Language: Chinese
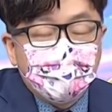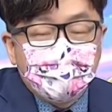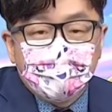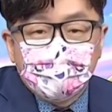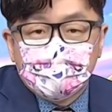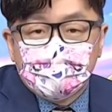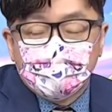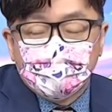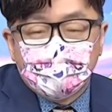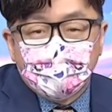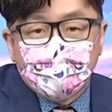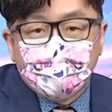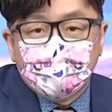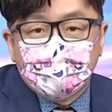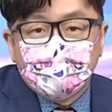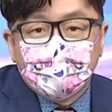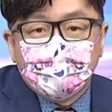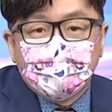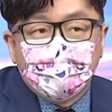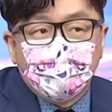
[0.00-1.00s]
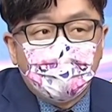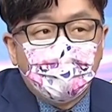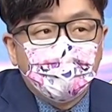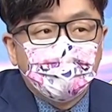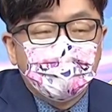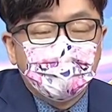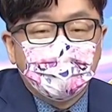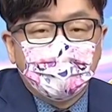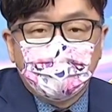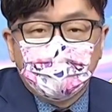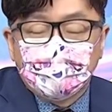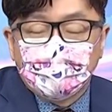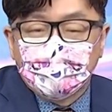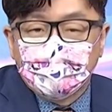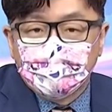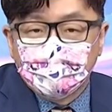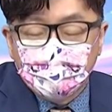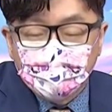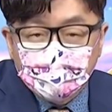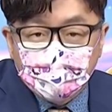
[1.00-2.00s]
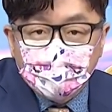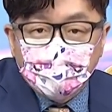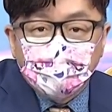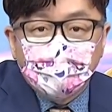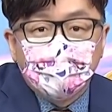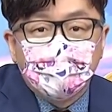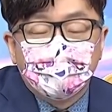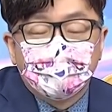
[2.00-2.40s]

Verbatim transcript: 这个手段的人都会顺利达到目的。